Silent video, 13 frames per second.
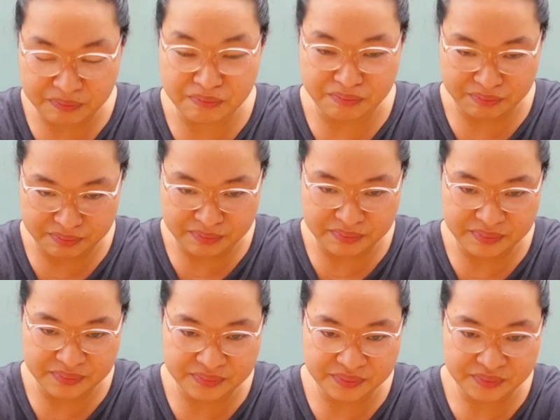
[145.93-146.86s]

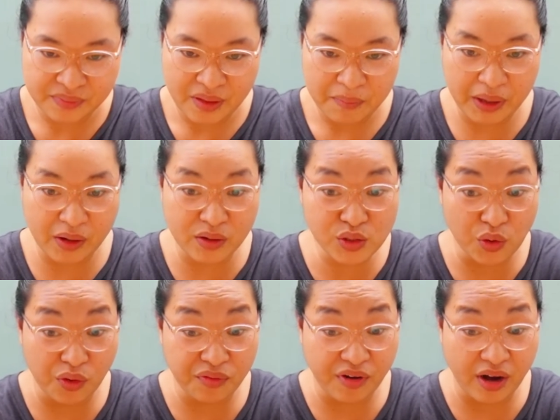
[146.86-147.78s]
Mm-hmm. Pero
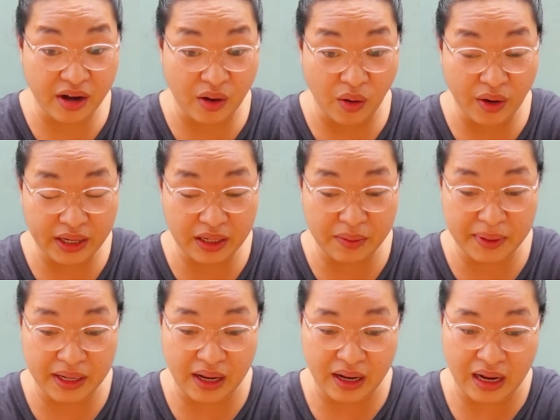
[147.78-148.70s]
so far, okay
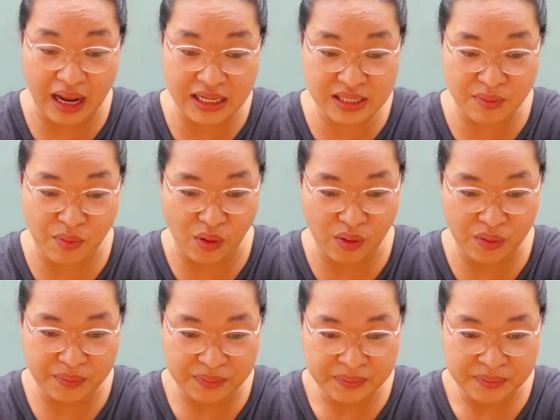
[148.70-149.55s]
naman ang klase mo?